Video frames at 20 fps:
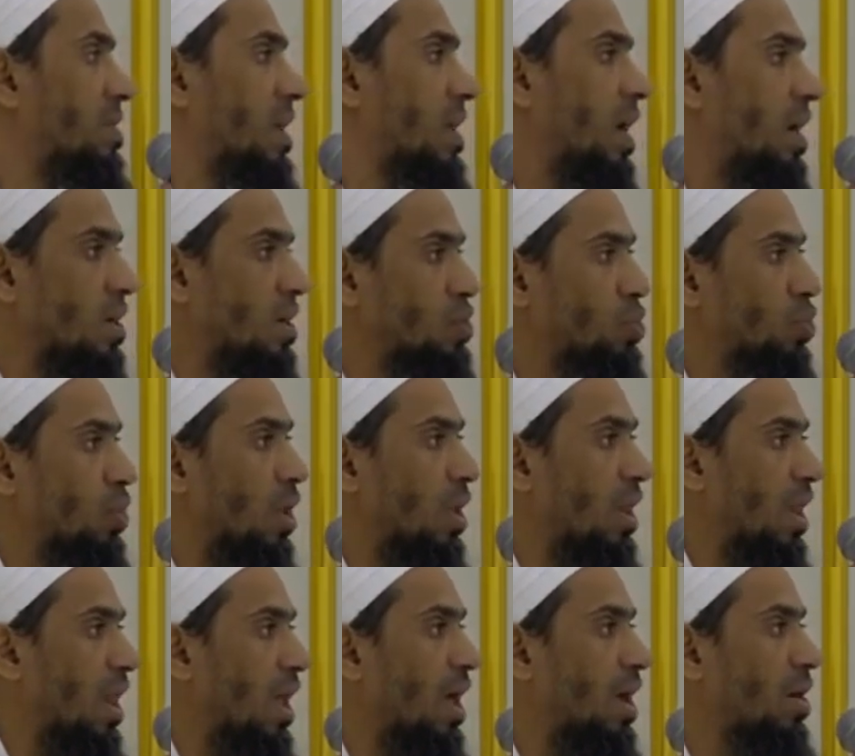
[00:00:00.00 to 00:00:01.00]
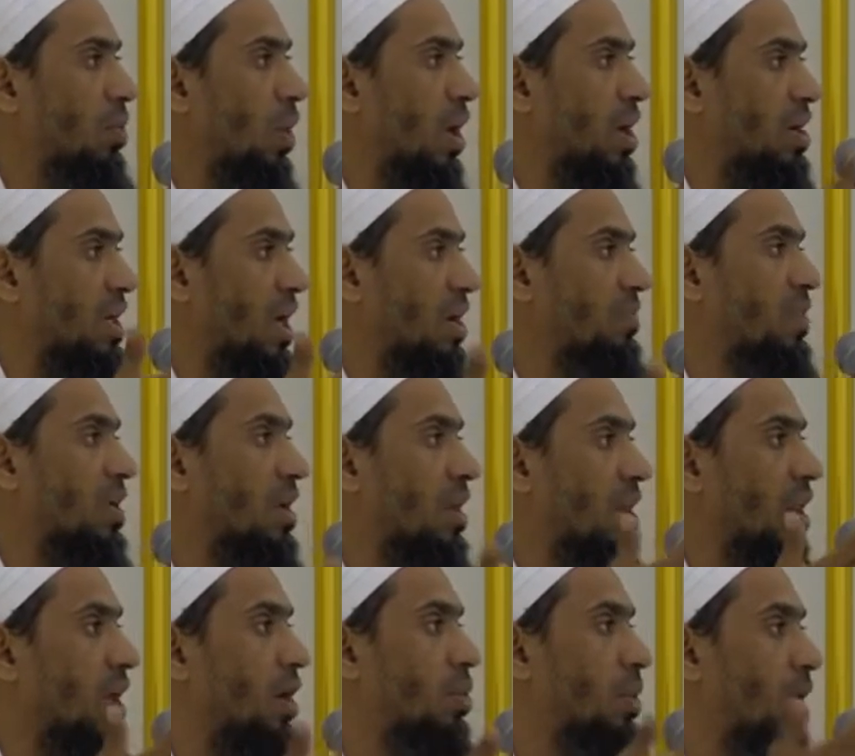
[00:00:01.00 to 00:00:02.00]
يا رسول الله وقد غفر
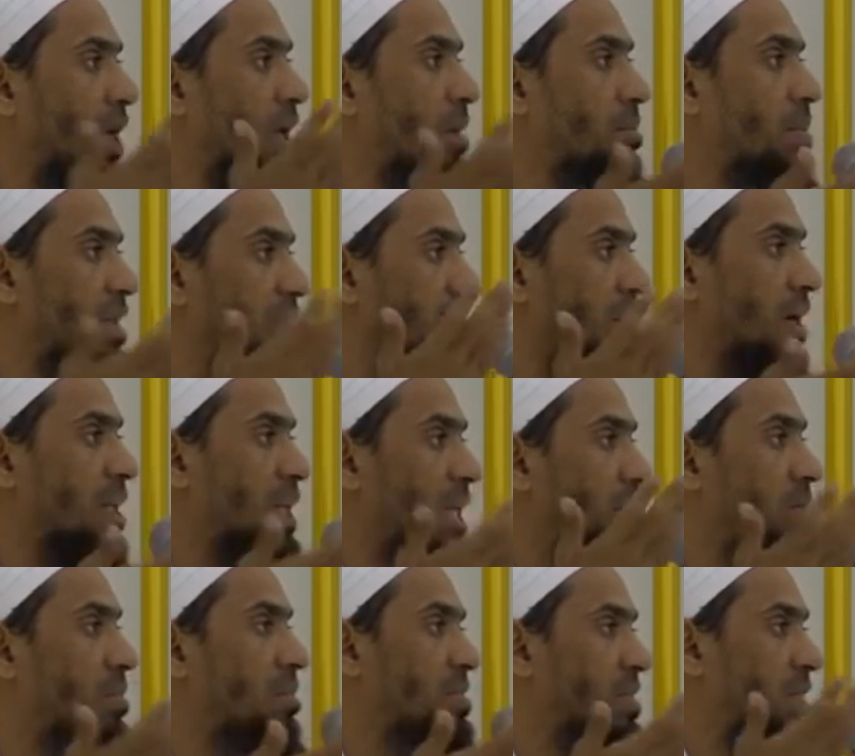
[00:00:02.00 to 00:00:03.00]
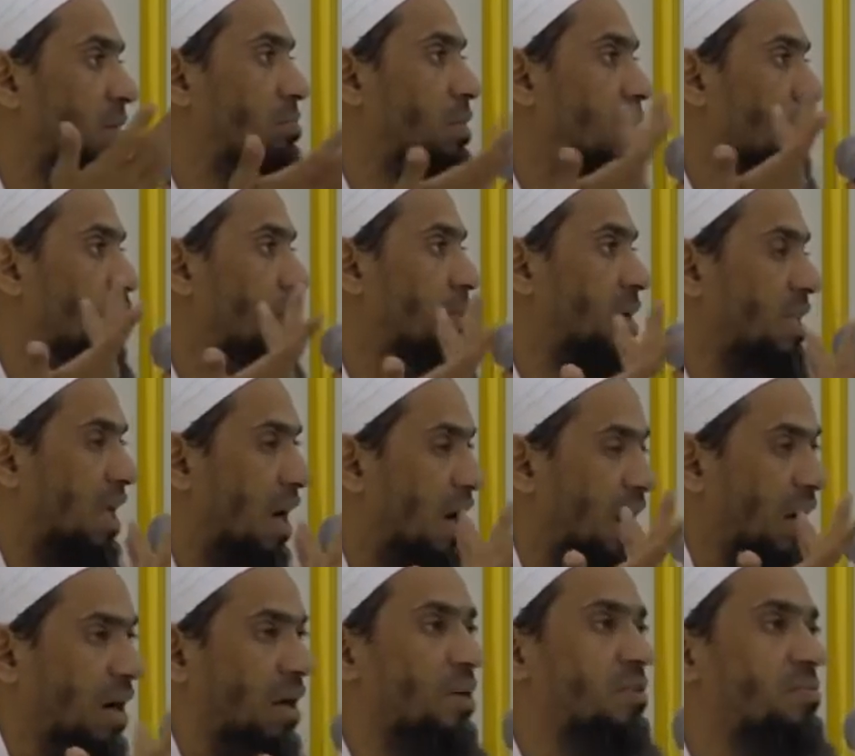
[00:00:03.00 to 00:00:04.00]
الله لك ما تقدم من ذنبك وما
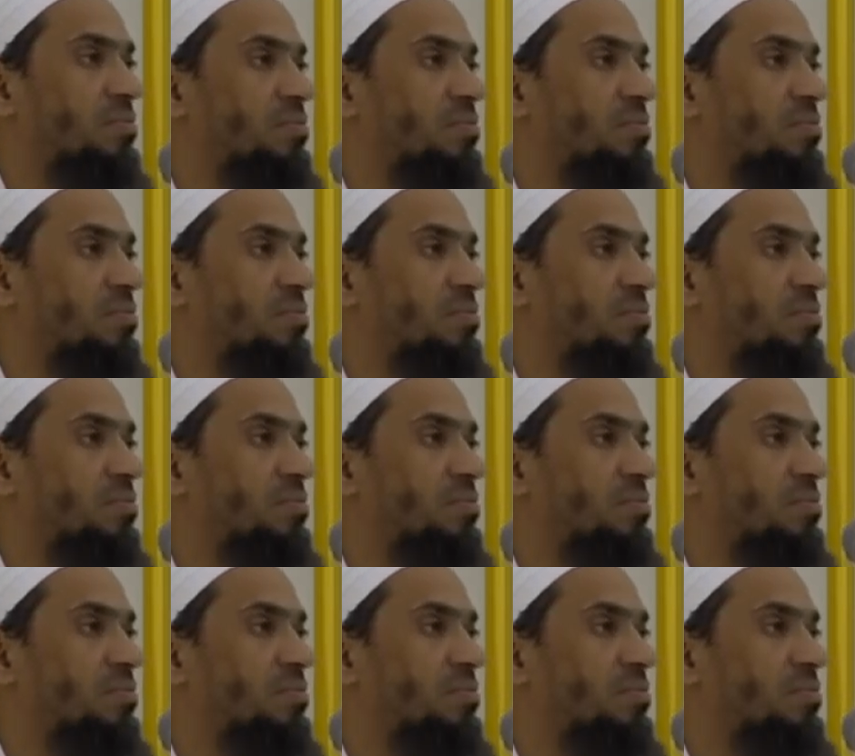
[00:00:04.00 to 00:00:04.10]
تاخر